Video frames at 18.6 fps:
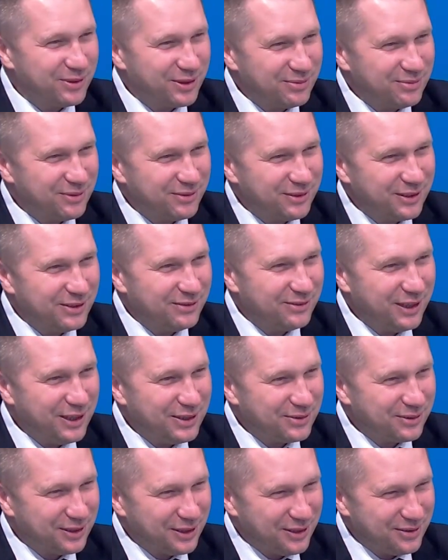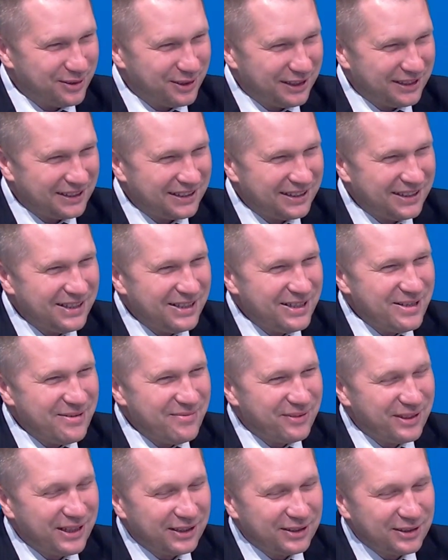rozmawiali w radiu cały czas.
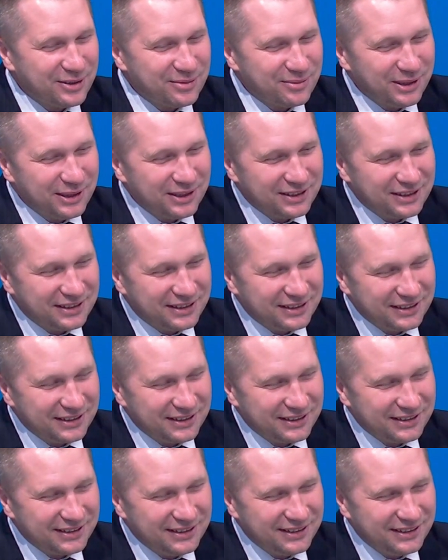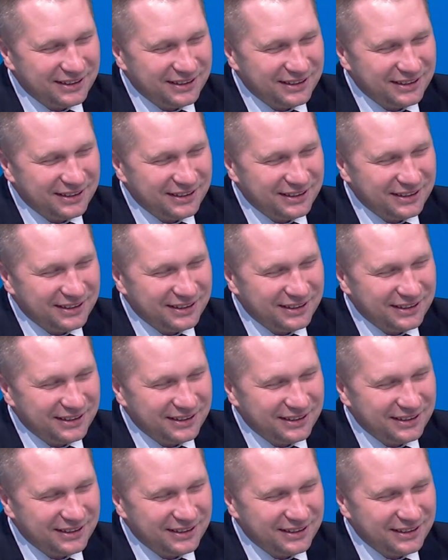Natomiast... Nie byłoby tego